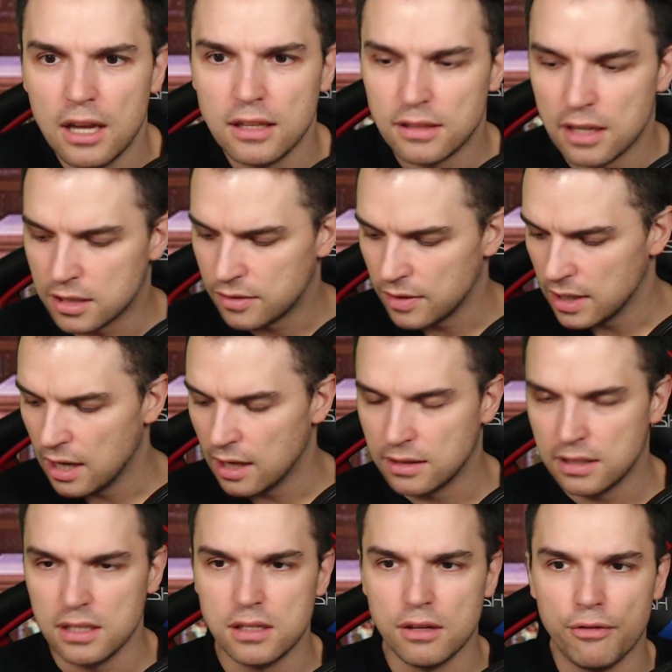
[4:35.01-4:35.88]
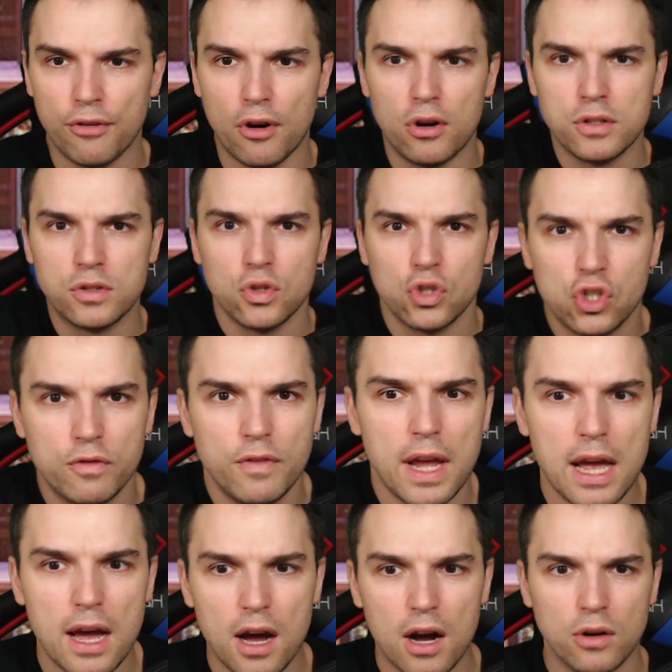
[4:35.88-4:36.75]
deswegen hat diese Frau es so
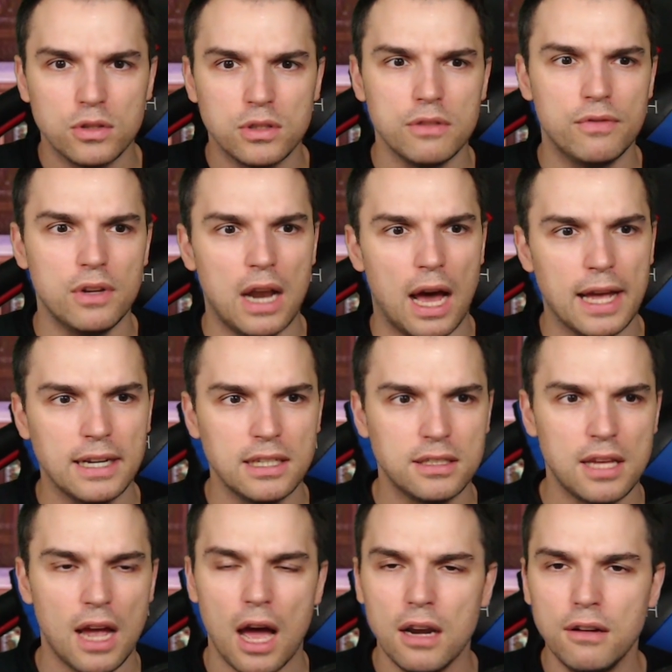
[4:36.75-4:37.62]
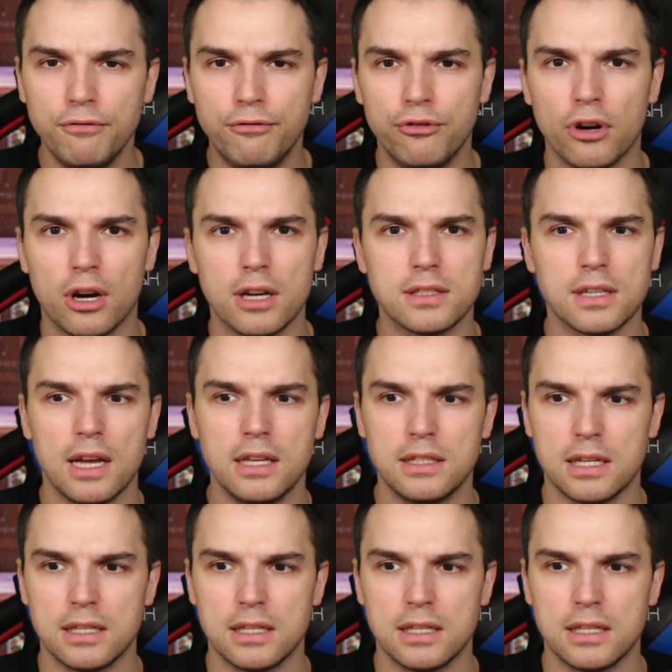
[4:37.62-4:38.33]
schwer und sie will eigentlich der Anführer sein,